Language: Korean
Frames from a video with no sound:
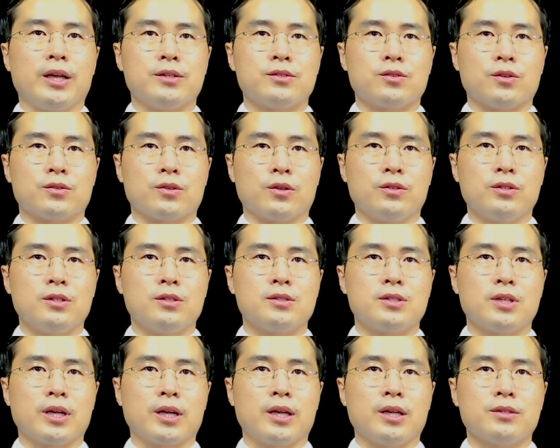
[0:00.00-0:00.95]
있어서는
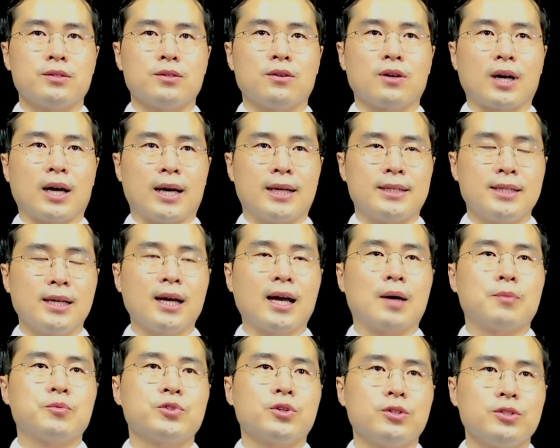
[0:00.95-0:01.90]
세계에서 가장
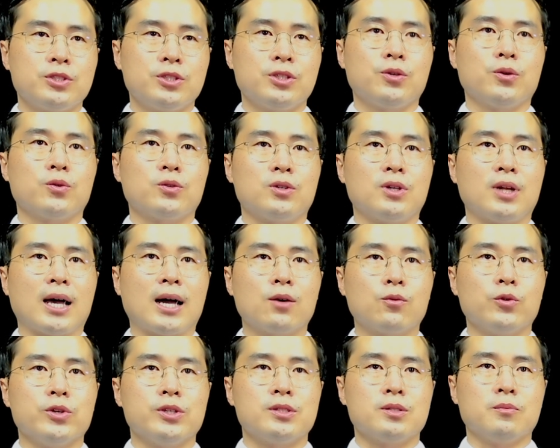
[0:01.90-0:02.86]
앞선 치료를
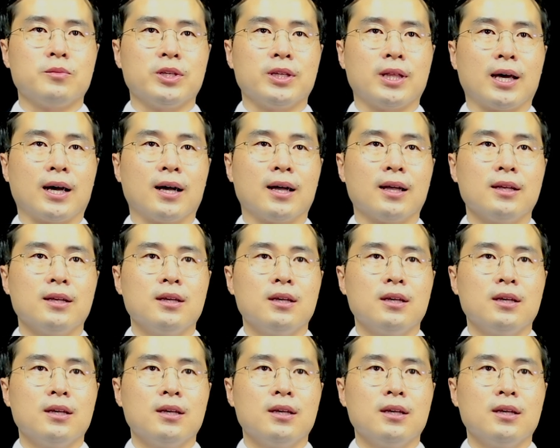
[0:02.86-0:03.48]
하고 있습니다.